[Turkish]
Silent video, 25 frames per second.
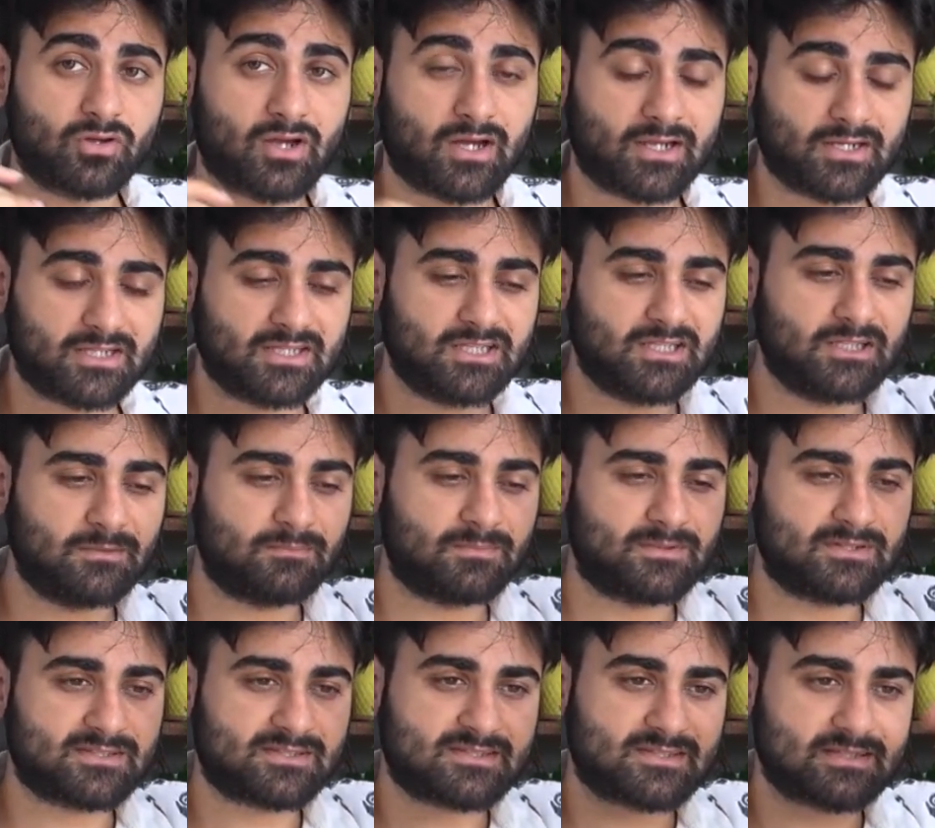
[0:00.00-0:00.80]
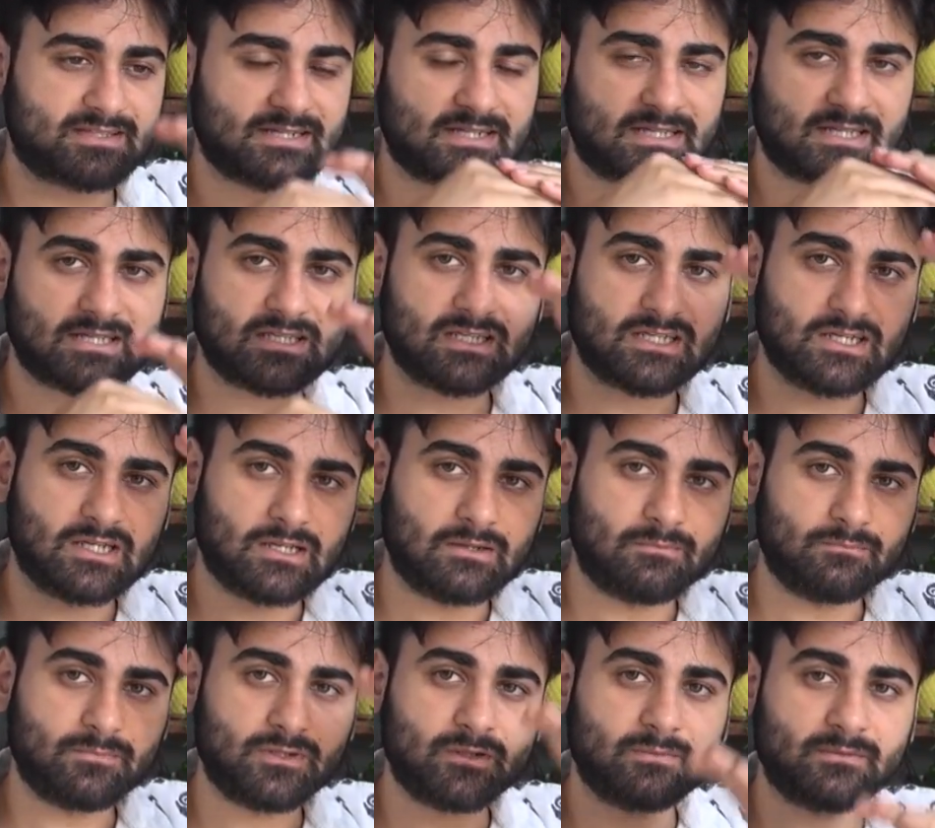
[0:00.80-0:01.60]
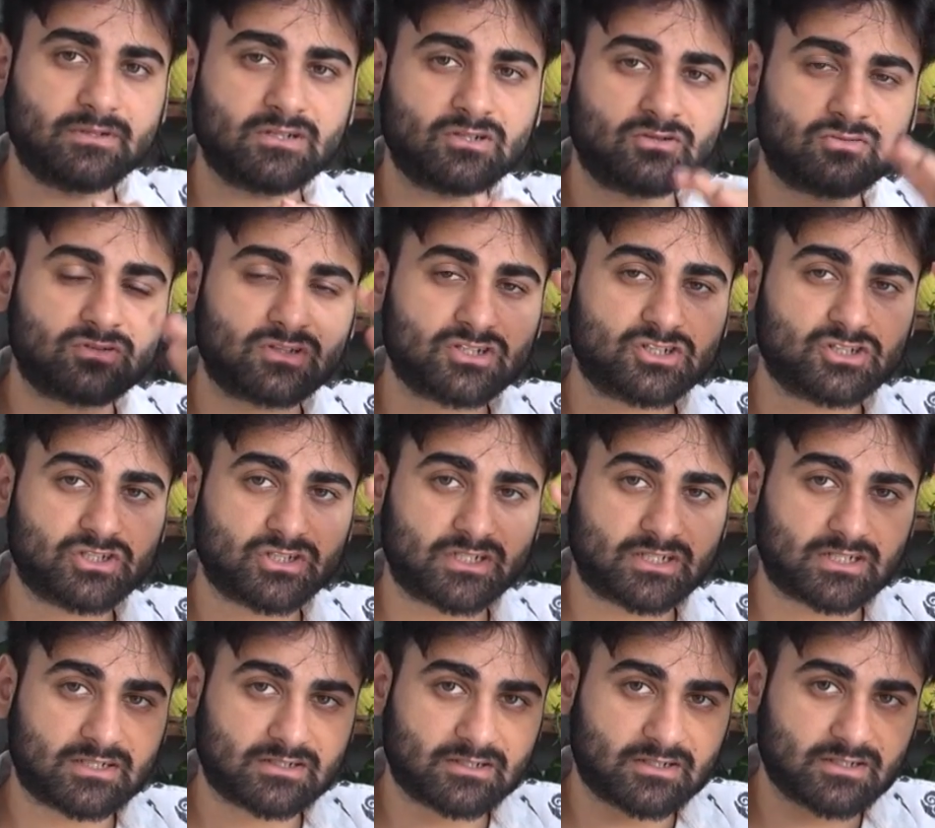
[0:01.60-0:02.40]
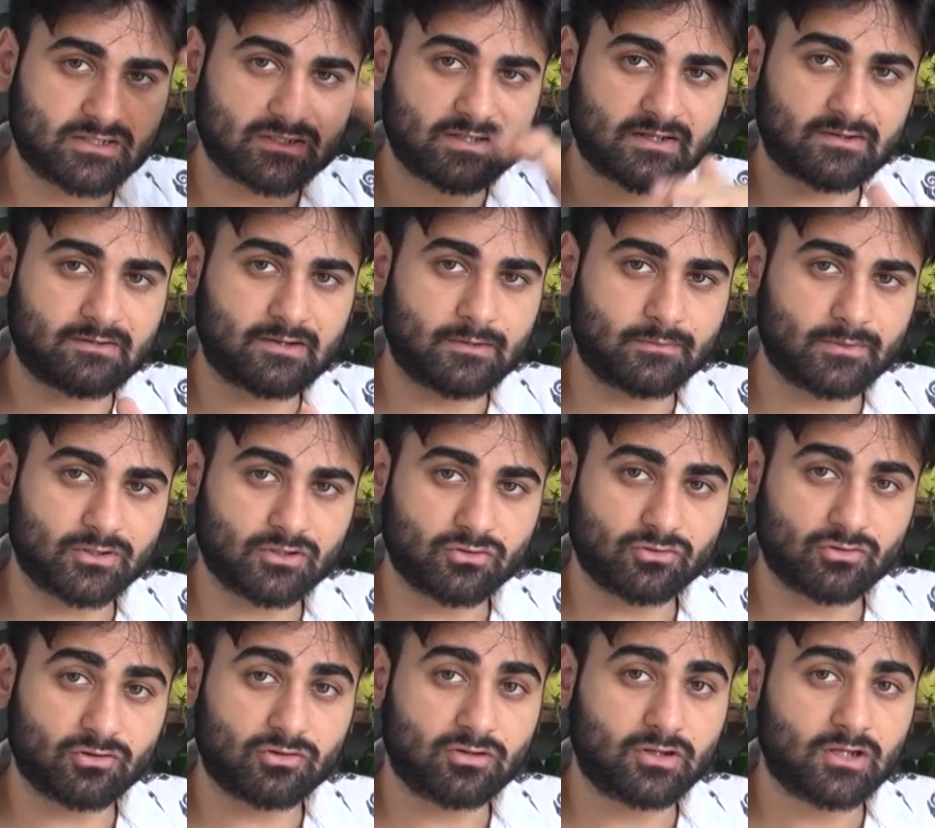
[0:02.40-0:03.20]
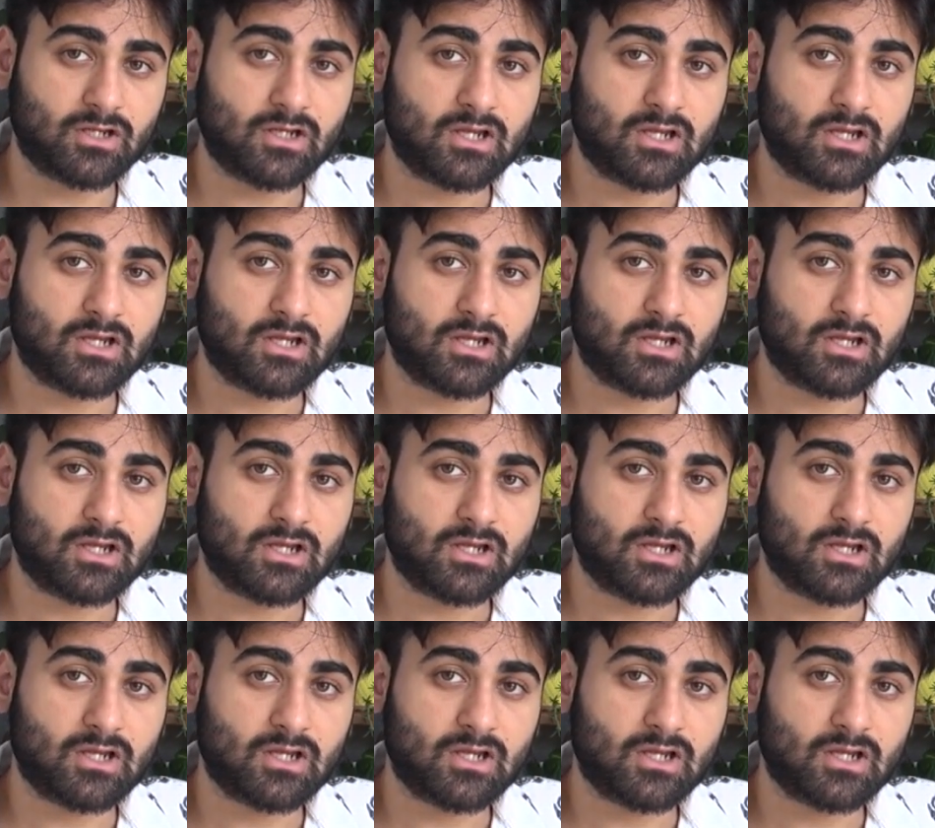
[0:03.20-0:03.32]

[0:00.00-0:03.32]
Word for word: Yani heap ile stack birbirine ulaşana kadar devam ediyor.